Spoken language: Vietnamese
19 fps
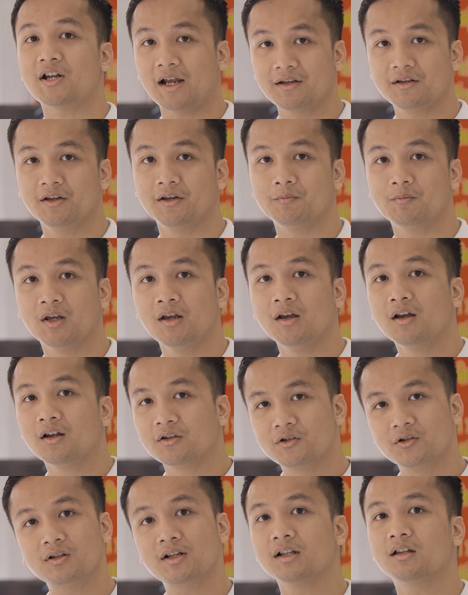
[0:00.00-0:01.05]
trải nghiệm
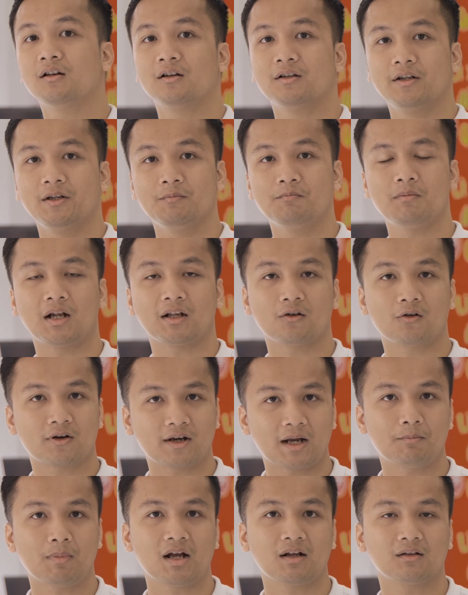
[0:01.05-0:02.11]
trước cái thời điểm mà nó
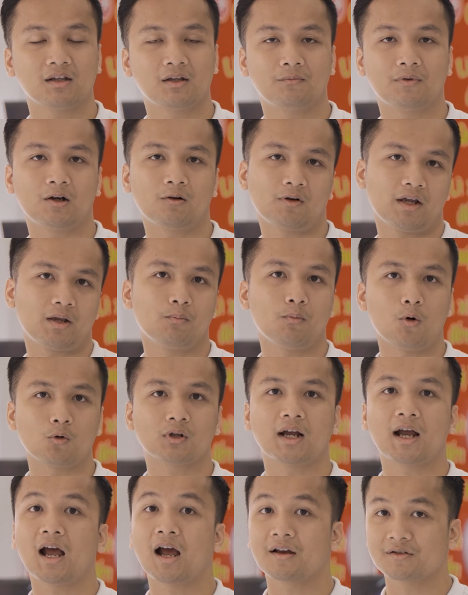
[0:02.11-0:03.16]
ra mắt là vào ngày một
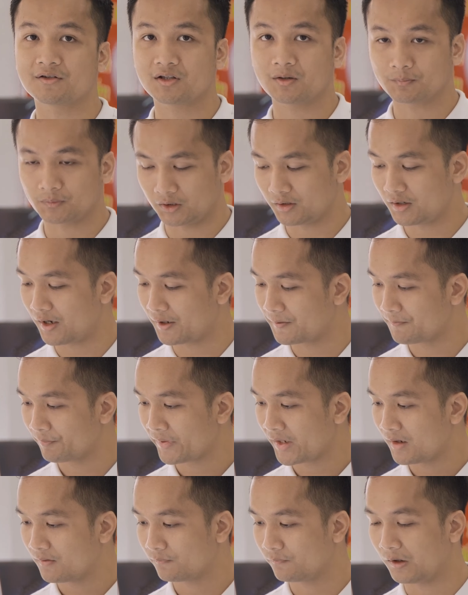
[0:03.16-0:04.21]
tháng hai sắp tới đây.
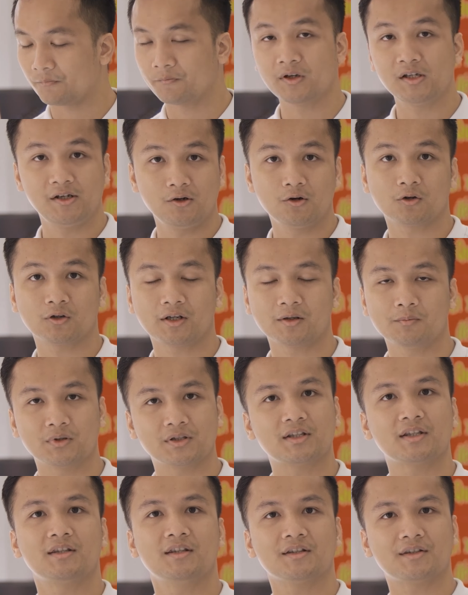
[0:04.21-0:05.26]
Và video này
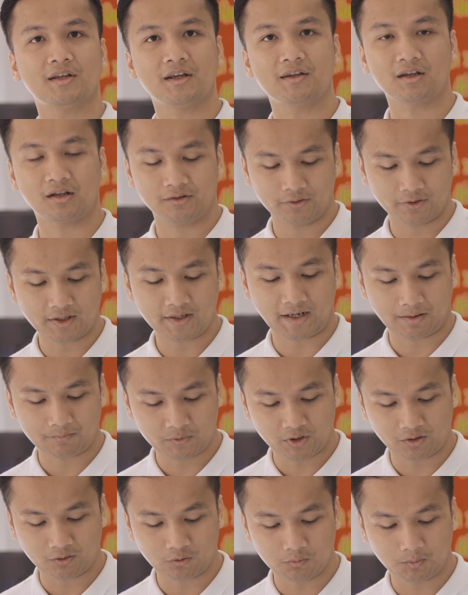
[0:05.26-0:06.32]
mình sẽ chia sẻ nhanh những cái cảm
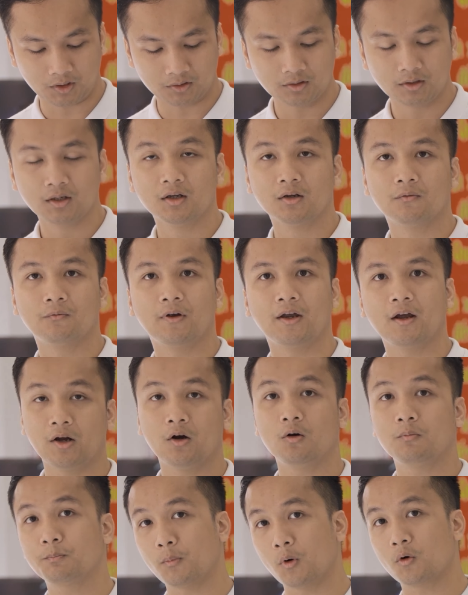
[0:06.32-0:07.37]
nhận của mình về
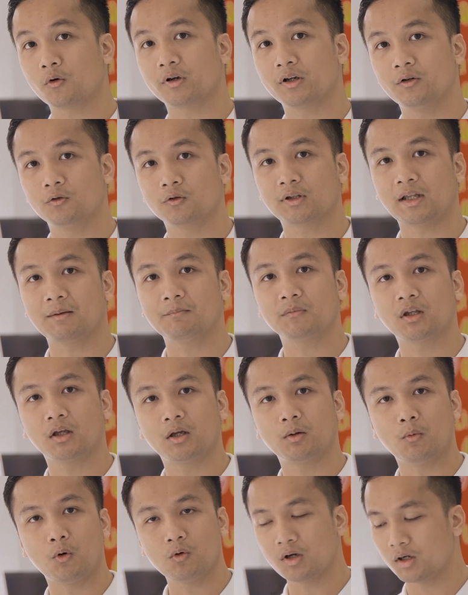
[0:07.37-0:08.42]
Oppo Reno tám T
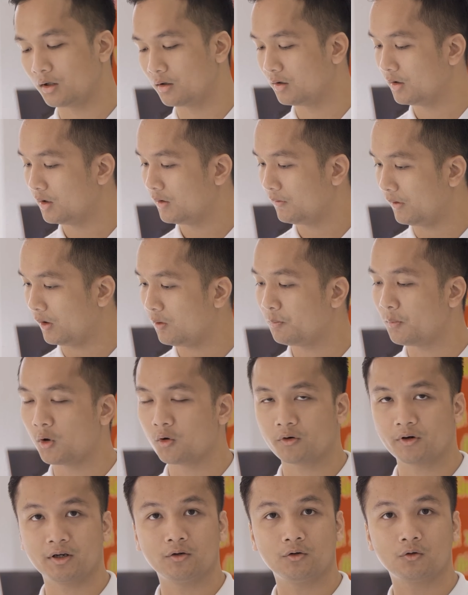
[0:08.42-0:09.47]
bốn G và Oppo
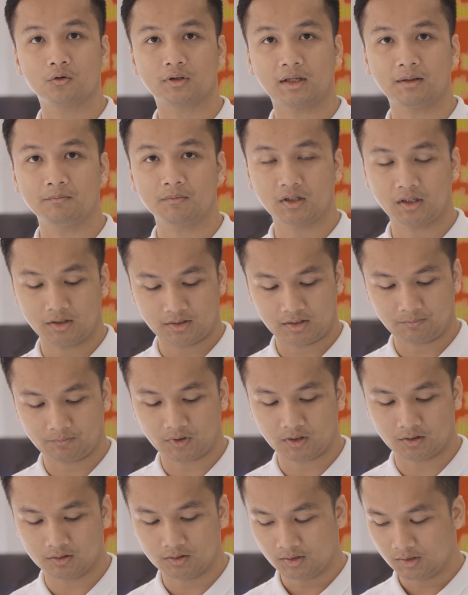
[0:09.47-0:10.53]
Reno tám T năm
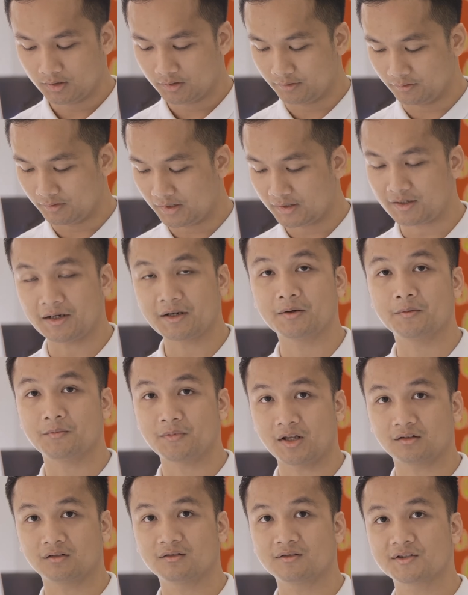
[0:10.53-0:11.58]
G, những cái trải nghiệm
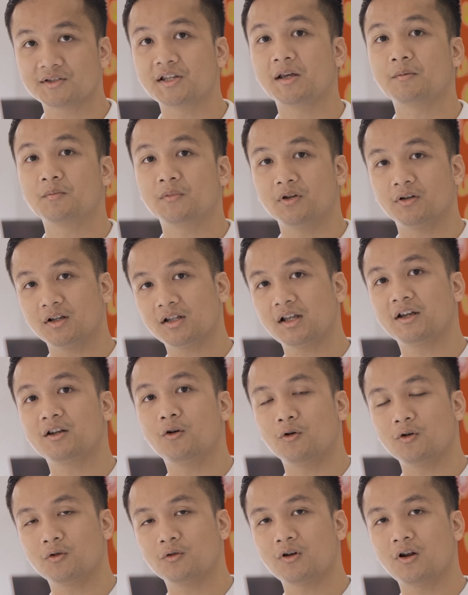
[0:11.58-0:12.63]
nhanh, xem những cái thay
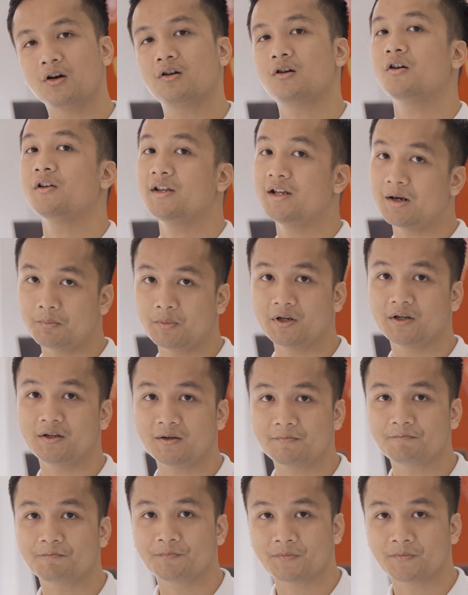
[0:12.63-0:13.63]
đổi của nó có gì đặc biệt nhé.